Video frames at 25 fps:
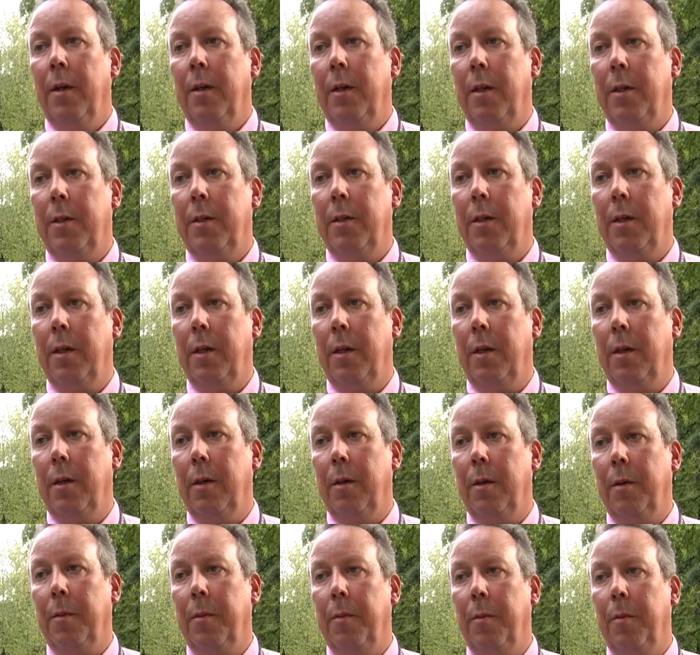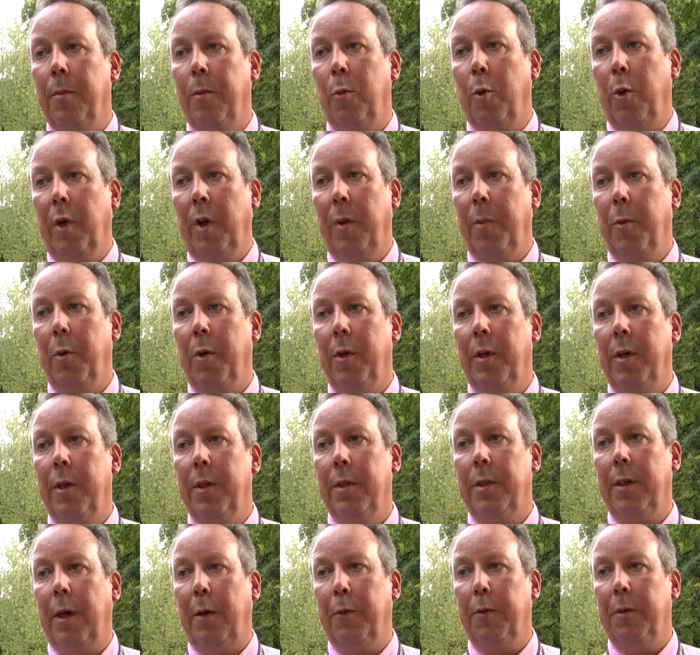Das äh, Neugeborene
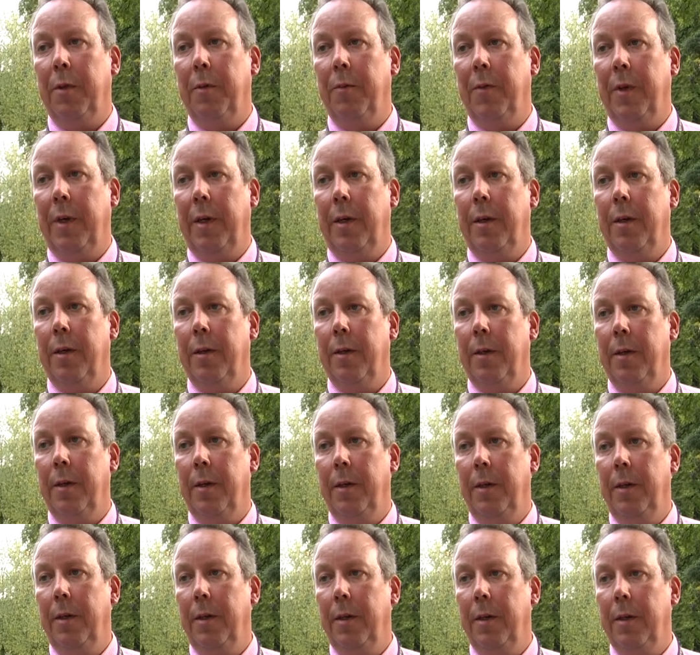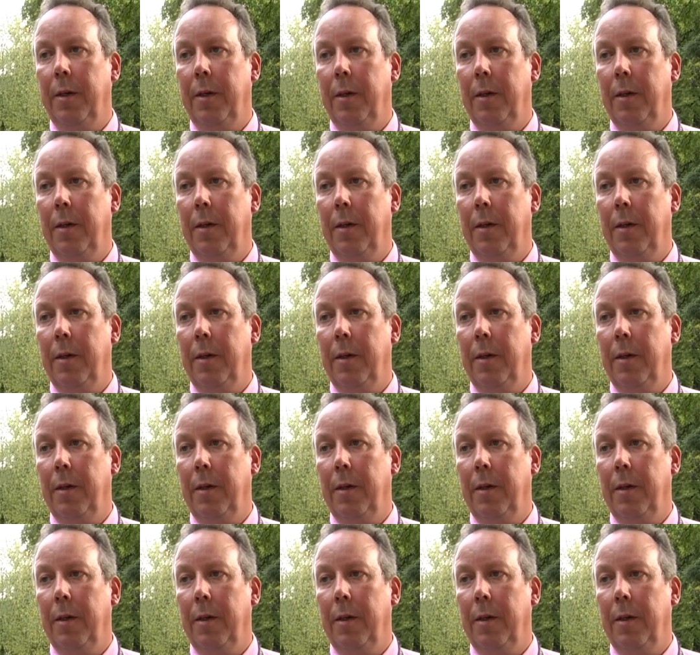ist auf dem Weg in die